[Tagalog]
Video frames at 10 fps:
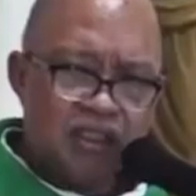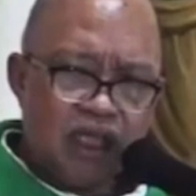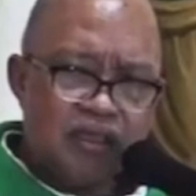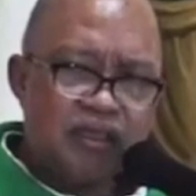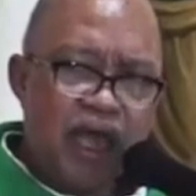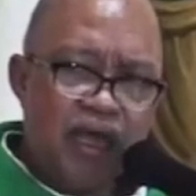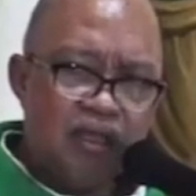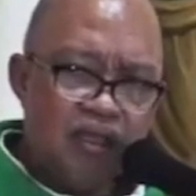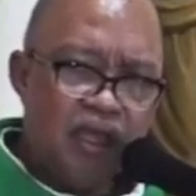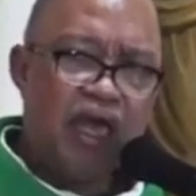
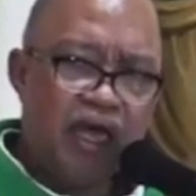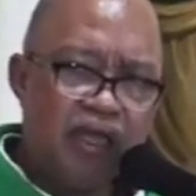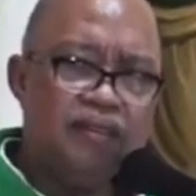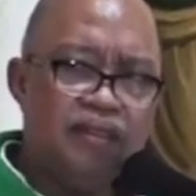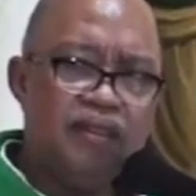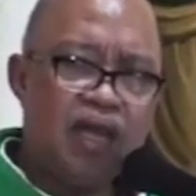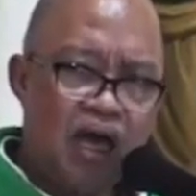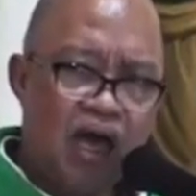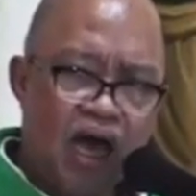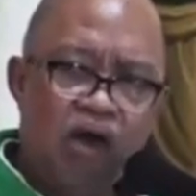tail end
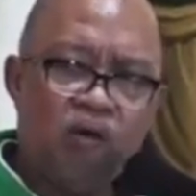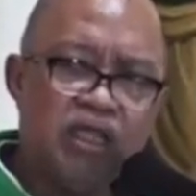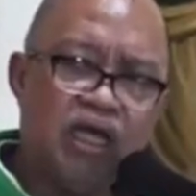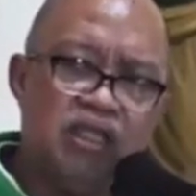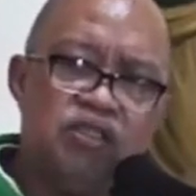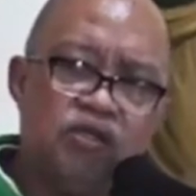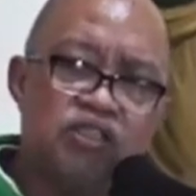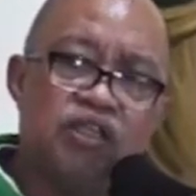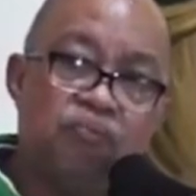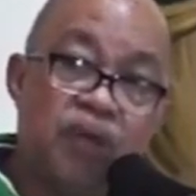na awa ng Diyos
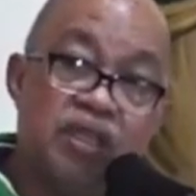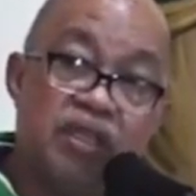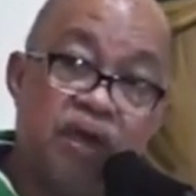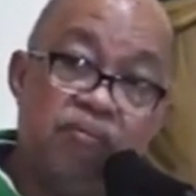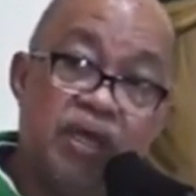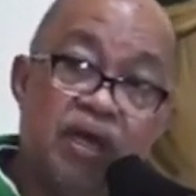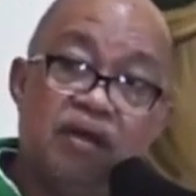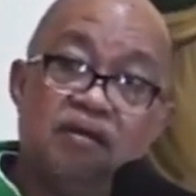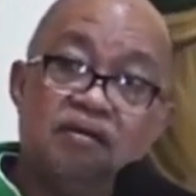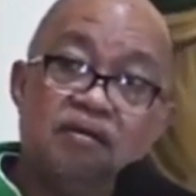ang pandemya.
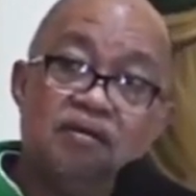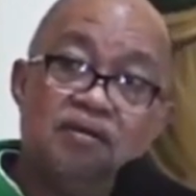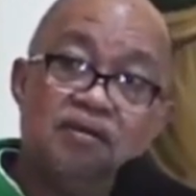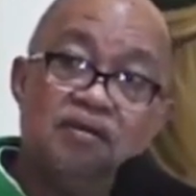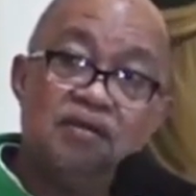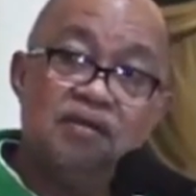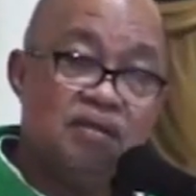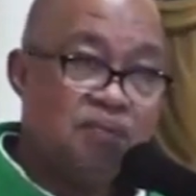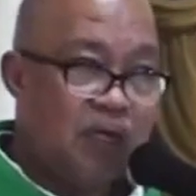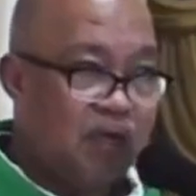
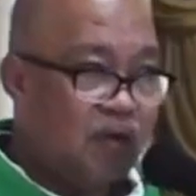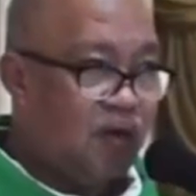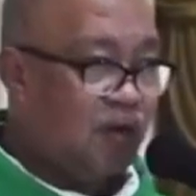Pero